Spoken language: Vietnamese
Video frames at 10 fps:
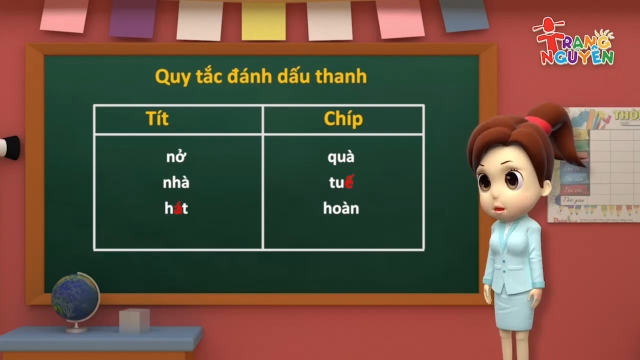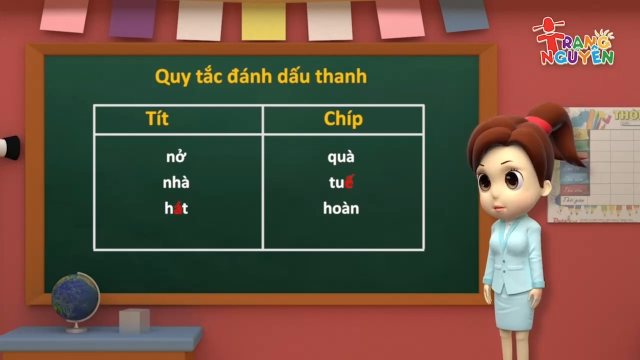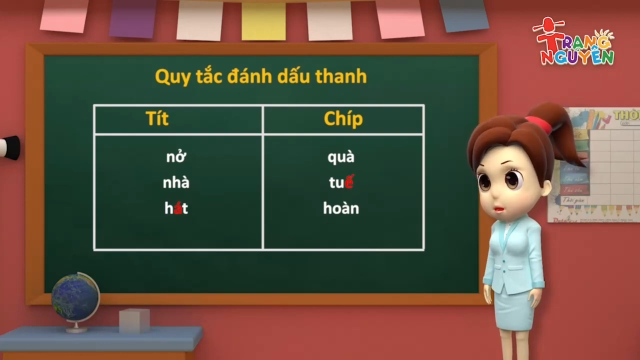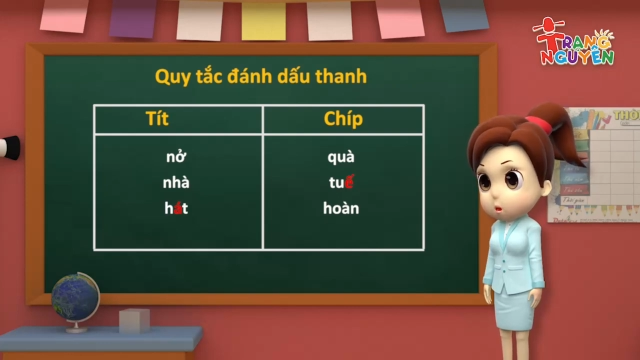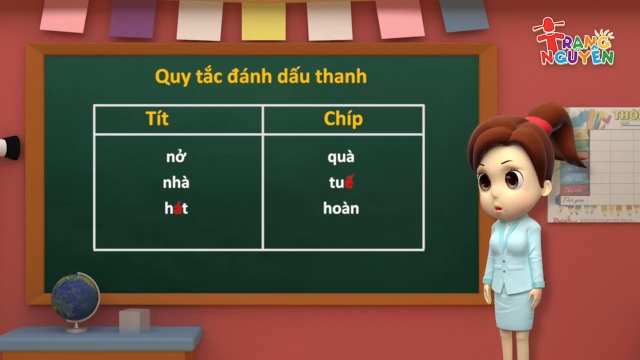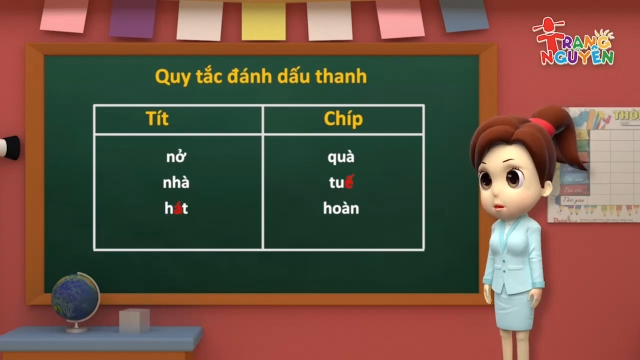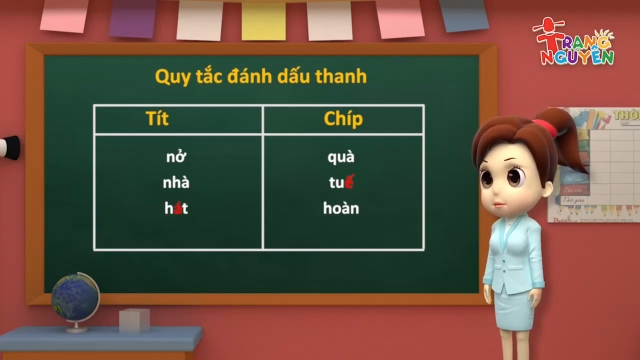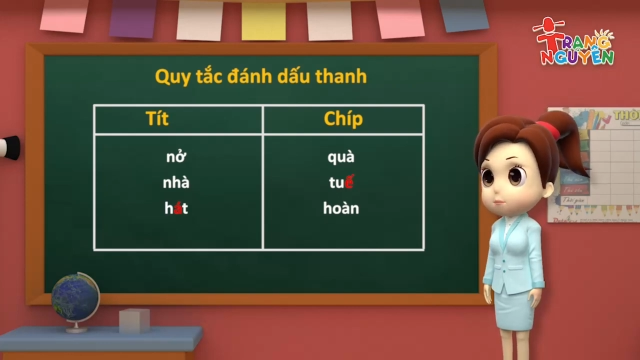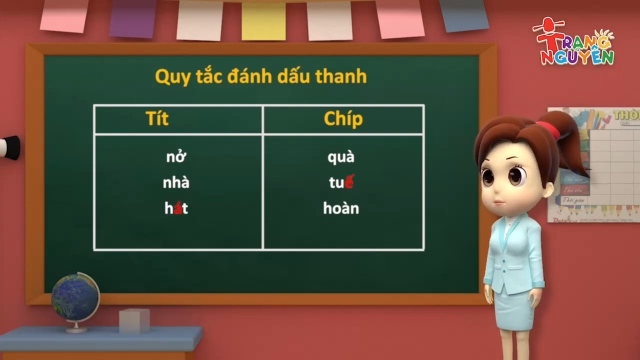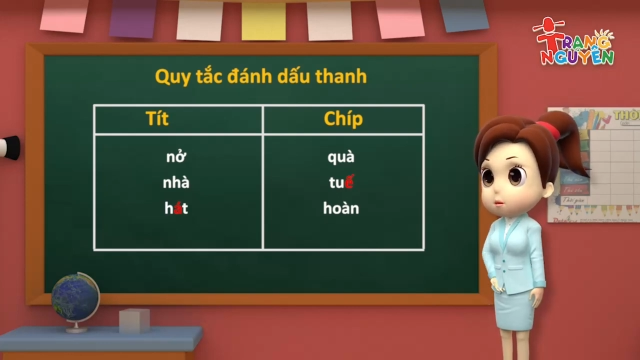các dấu
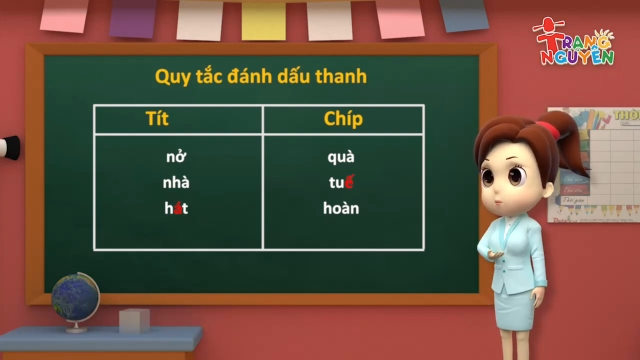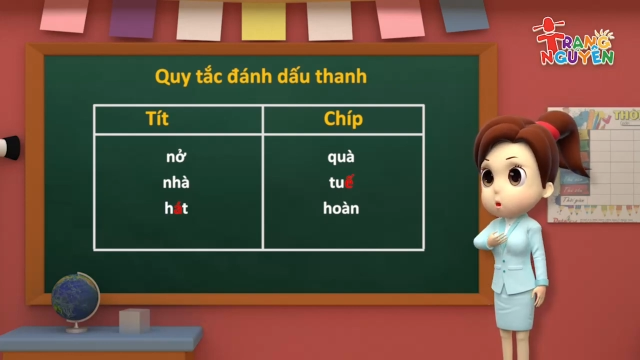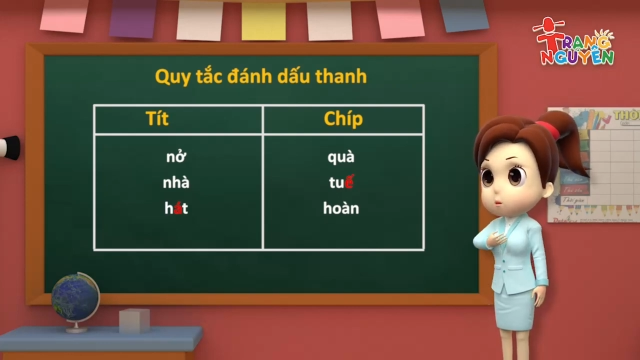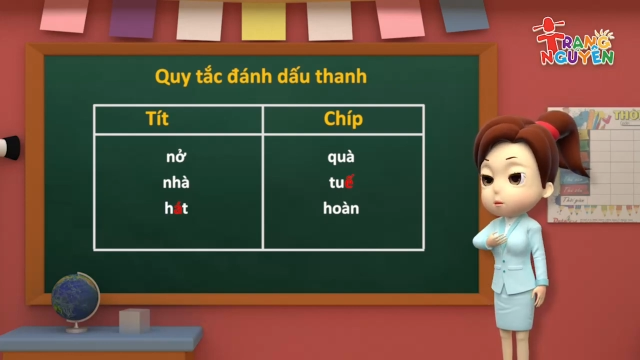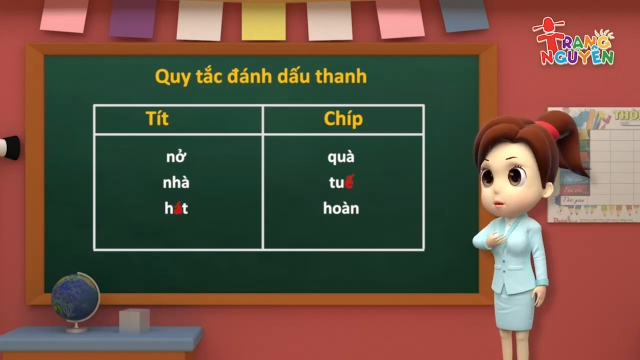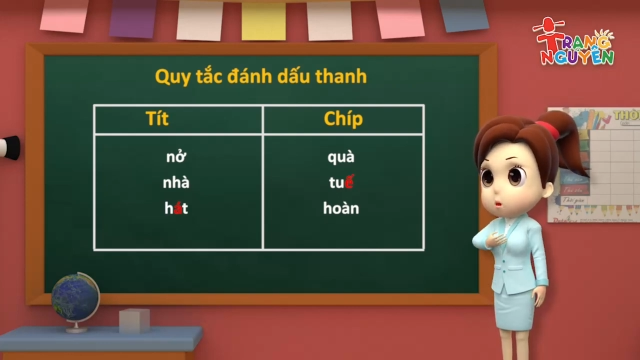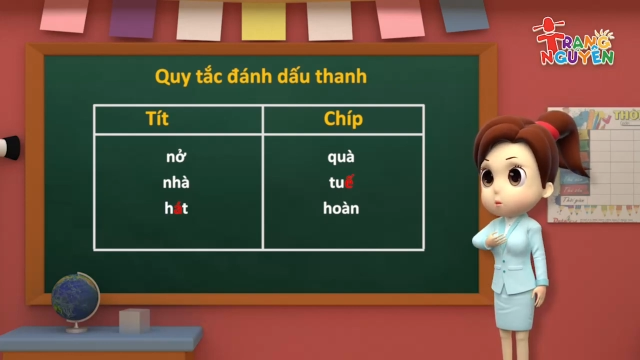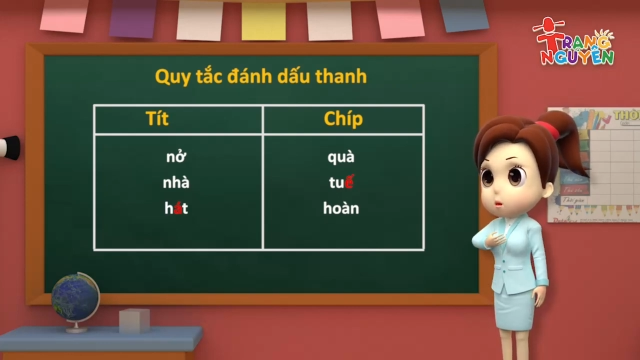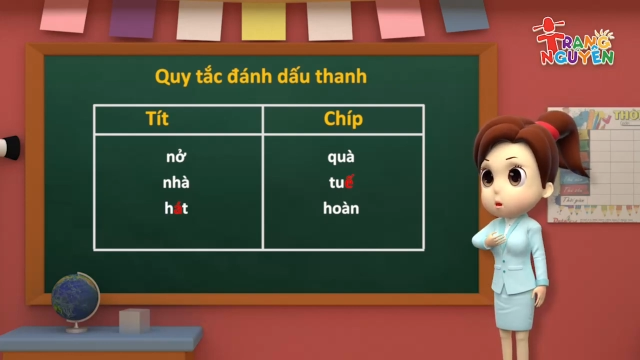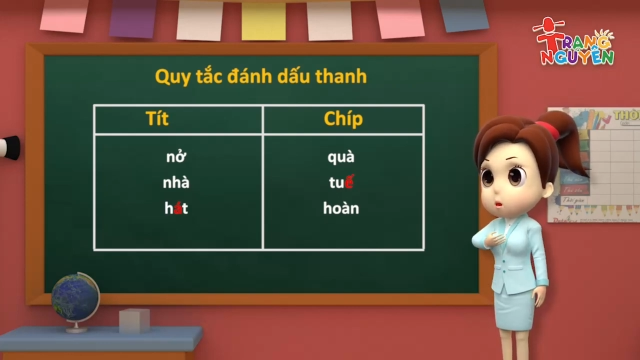thanh phải đặt ở
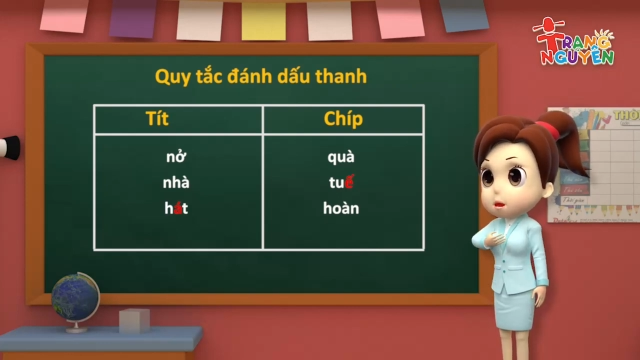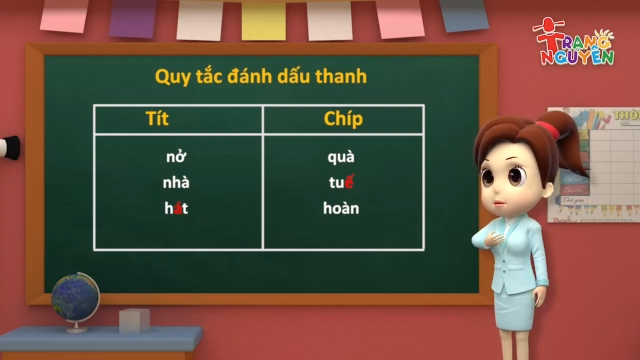trên